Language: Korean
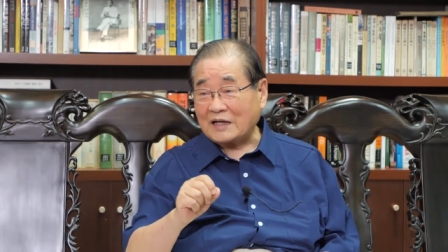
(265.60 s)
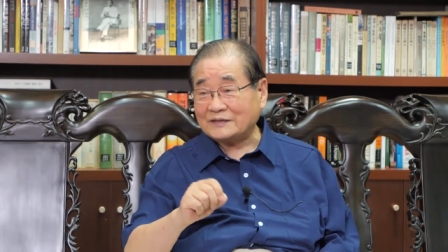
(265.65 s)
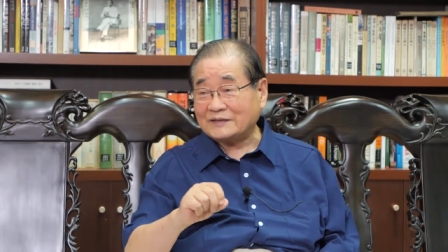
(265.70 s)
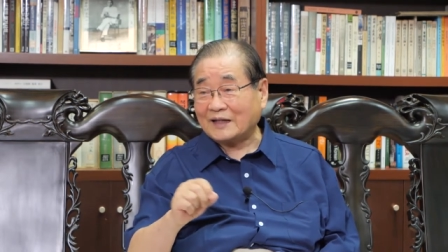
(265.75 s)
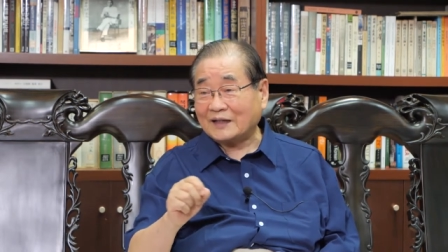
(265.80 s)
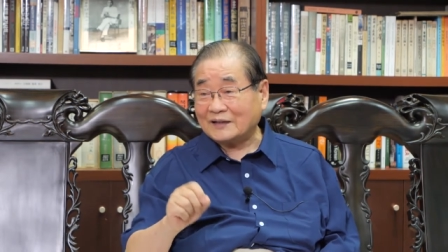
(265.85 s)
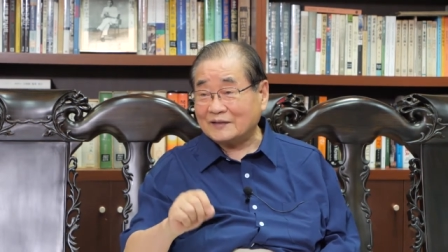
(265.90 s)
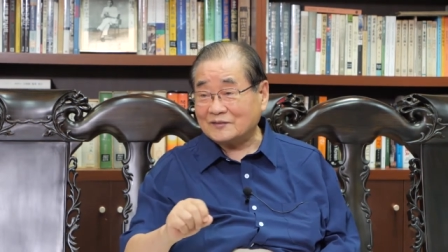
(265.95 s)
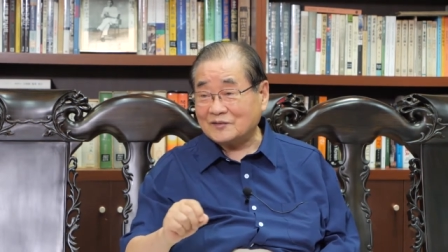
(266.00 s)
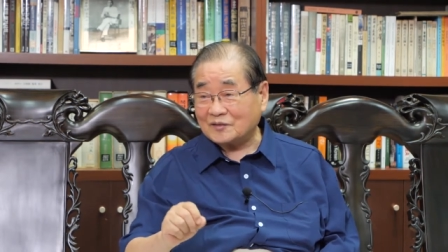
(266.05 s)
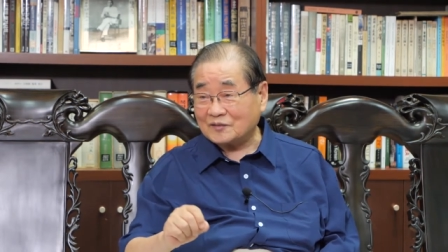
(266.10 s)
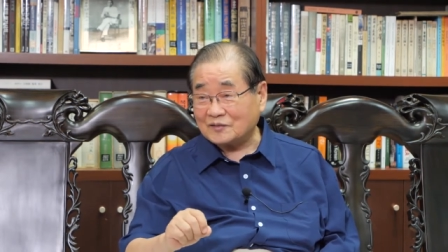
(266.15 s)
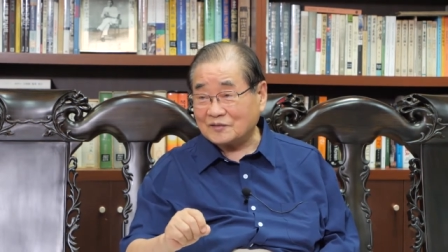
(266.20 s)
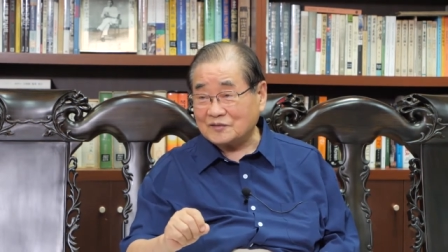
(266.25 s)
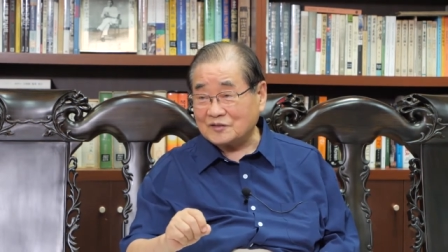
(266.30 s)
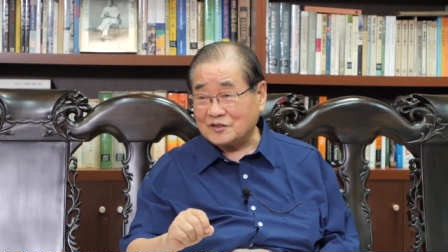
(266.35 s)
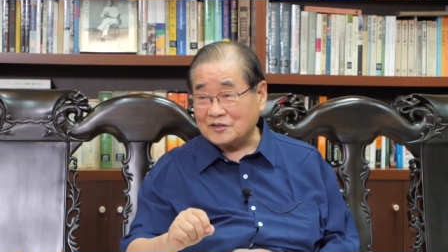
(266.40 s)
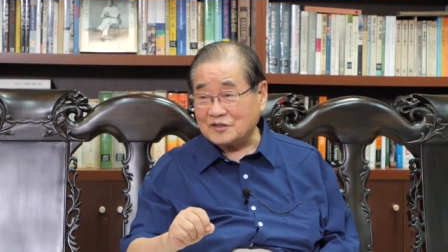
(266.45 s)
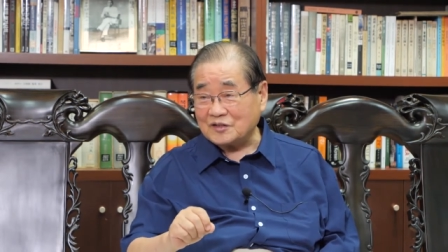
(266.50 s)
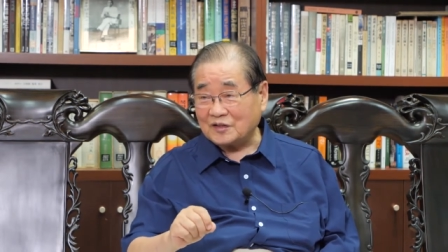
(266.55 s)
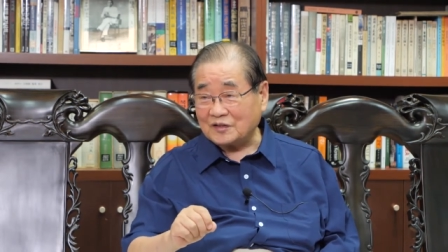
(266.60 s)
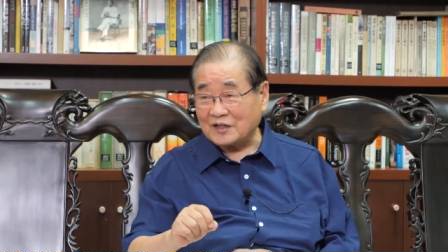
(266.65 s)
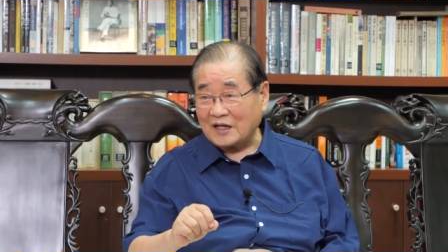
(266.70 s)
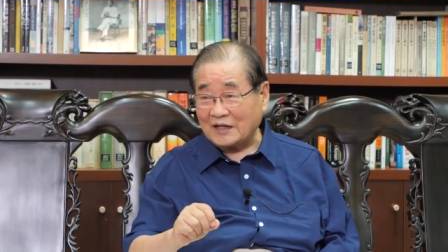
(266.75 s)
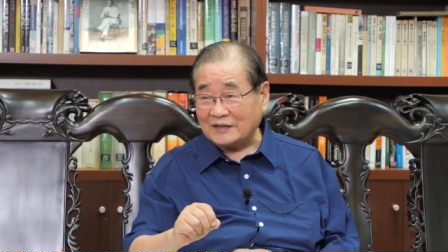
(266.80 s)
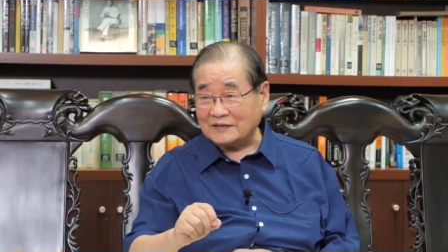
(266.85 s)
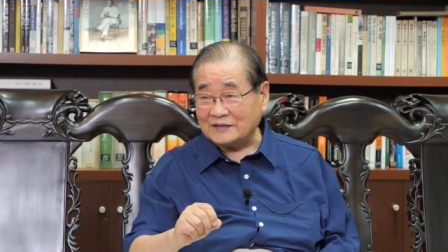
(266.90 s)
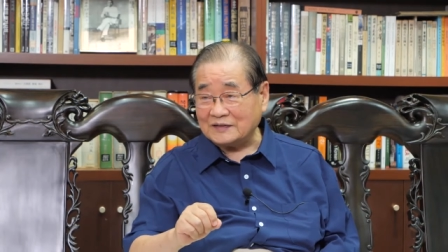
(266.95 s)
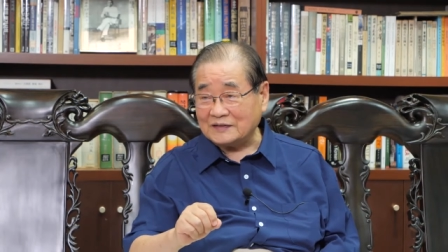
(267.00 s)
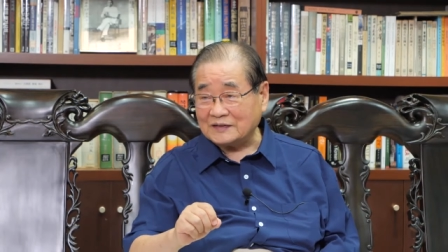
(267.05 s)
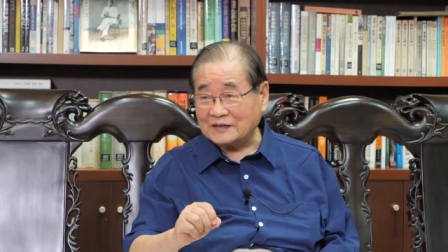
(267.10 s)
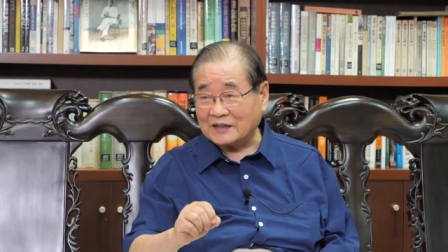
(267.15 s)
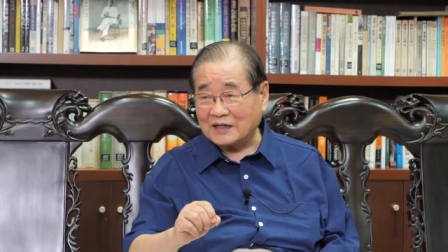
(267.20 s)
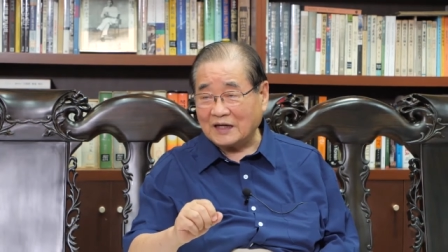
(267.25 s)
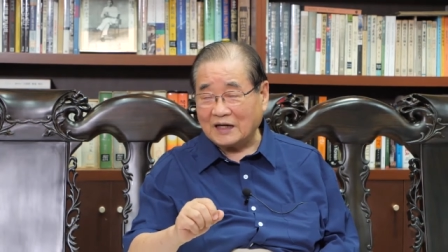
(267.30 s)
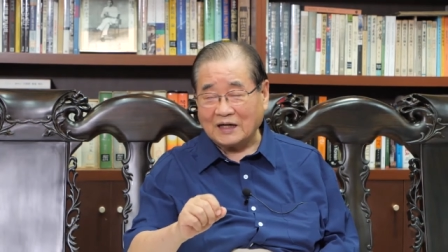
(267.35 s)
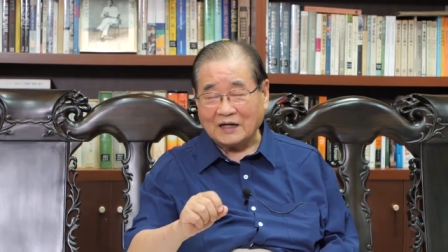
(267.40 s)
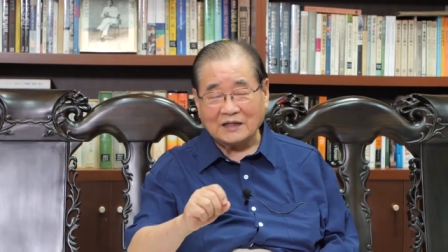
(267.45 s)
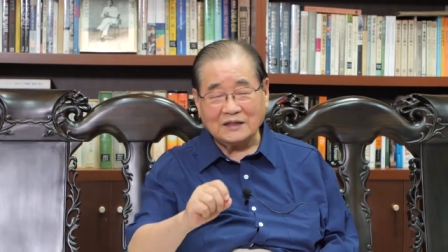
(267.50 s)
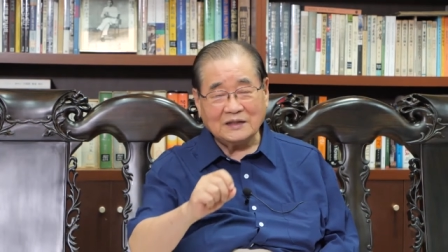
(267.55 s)
타자가 있었던 시절이
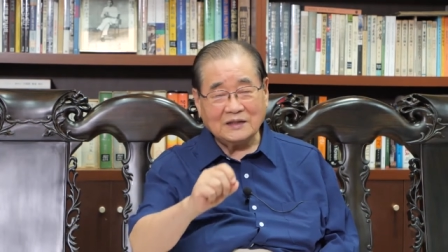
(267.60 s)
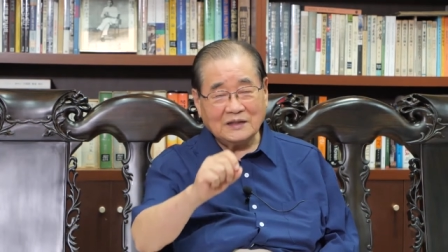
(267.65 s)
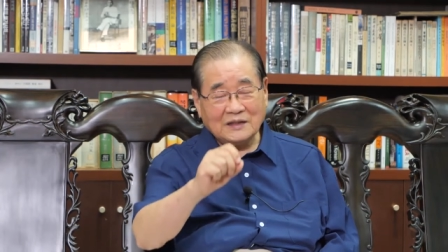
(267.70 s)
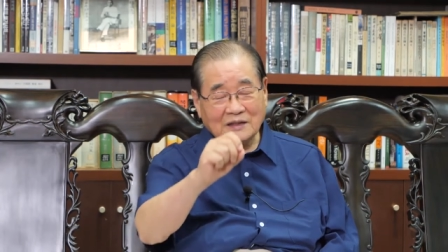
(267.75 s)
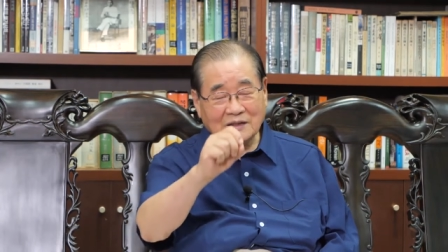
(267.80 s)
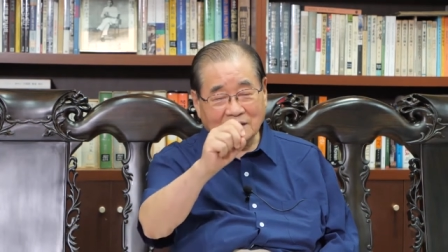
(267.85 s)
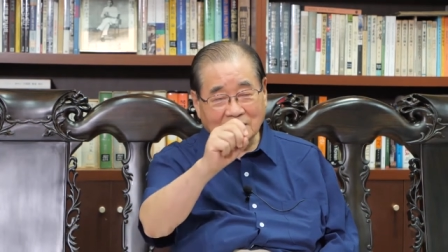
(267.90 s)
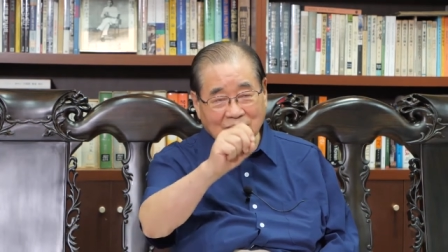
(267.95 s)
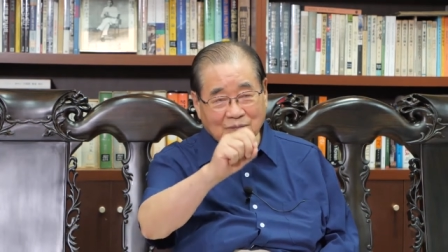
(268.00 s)
아니니까 네.